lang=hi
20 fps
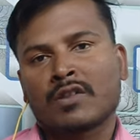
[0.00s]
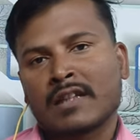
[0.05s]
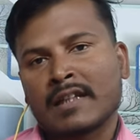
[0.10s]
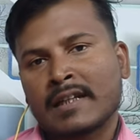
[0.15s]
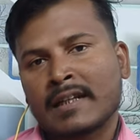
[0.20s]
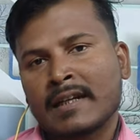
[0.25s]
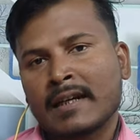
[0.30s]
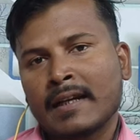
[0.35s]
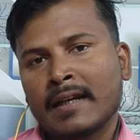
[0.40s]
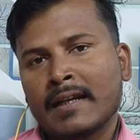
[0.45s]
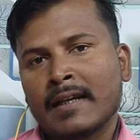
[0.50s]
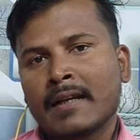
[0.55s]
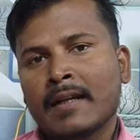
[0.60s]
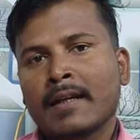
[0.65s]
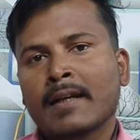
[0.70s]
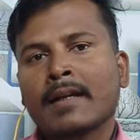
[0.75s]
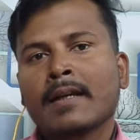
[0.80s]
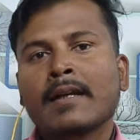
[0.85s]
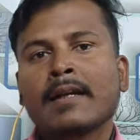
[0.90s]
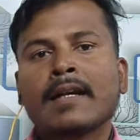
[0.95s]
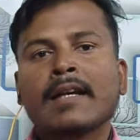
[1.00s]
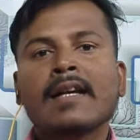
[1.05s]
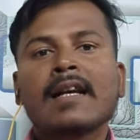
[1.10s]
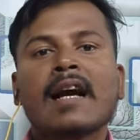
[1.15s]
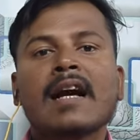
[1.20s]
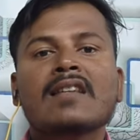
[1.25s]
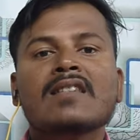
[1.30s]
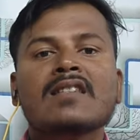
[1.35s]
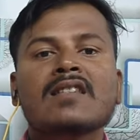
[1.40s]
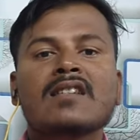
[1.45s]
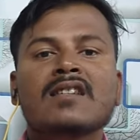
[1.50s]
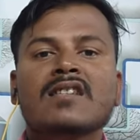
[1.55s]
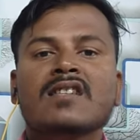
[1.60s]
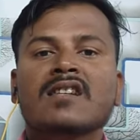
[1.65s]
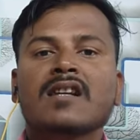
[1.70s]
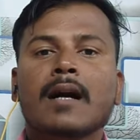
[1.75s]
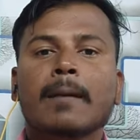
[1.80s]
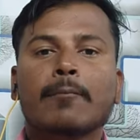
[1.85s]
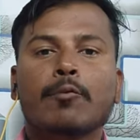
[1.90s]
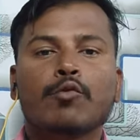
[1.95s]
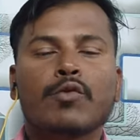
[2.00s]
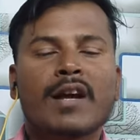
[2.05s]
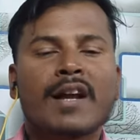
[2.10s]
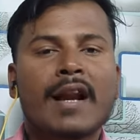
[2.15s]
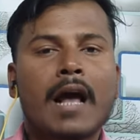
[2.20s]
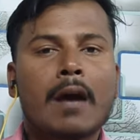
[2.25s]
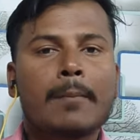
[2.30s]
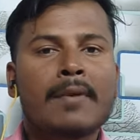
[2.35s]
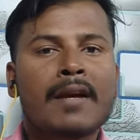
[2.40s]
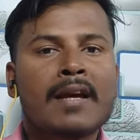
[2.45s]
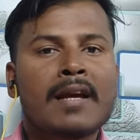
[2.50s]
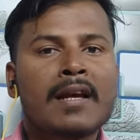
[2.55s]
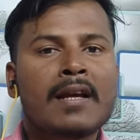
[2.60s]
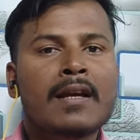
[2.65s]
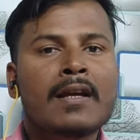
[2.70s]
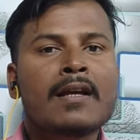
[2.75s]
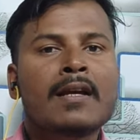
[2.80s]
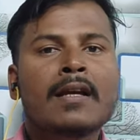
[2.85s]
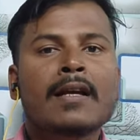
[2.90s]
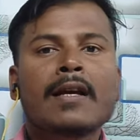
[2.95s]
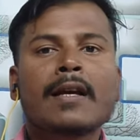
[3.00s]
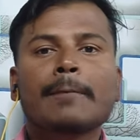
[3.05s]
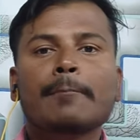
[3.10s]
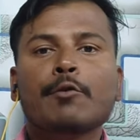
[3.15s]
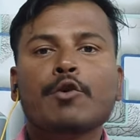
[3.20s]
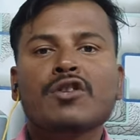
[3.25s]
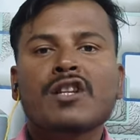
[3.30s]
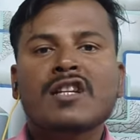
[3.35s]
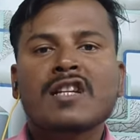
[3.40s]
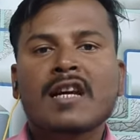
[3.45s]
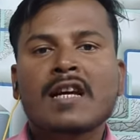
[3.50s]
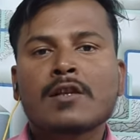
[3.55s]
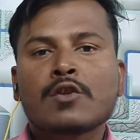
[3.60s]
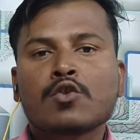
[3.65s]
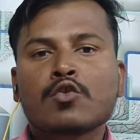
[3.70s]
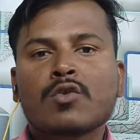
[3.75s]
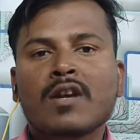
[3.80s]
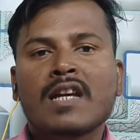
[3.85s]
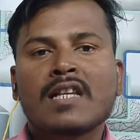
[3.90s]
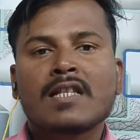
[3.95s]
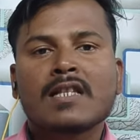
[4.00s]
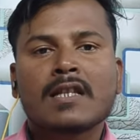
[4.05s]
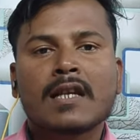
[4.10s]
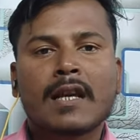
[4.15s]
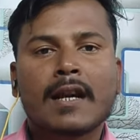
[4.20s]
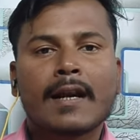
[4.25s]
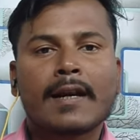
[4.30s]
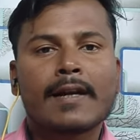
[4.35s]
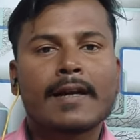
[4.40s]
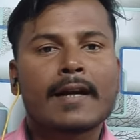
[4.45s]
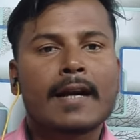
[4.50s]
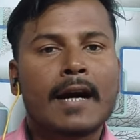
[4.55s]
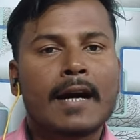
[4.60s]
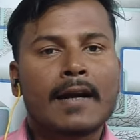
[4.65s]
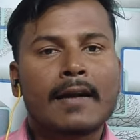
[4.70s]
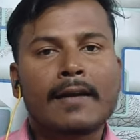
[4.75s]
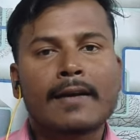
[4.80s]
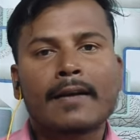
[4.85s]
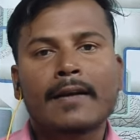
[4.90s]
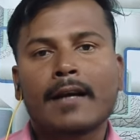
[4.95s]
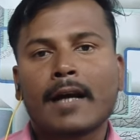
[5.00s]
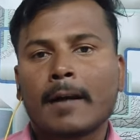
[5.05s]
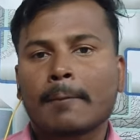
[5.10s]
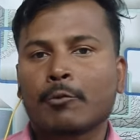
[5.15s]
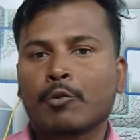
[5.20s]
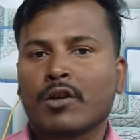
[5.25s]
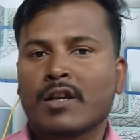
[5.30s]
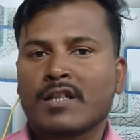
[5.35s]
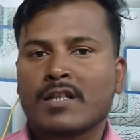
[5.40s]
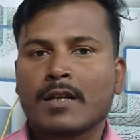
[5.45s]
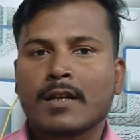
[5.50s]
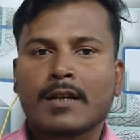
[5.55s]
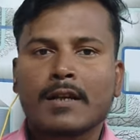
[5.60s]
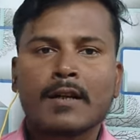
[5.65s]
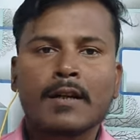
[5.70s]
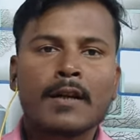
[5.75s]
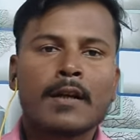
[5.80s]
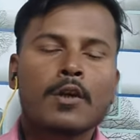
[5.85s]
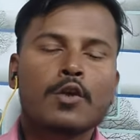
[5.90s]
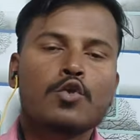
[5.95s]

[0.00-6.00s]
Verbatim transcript: होते हैं डीआईसीजीसी का पूरा नाम है डिपॉजिट इंश्योरेंस क्रेडिट गारंटी कारपोरेशन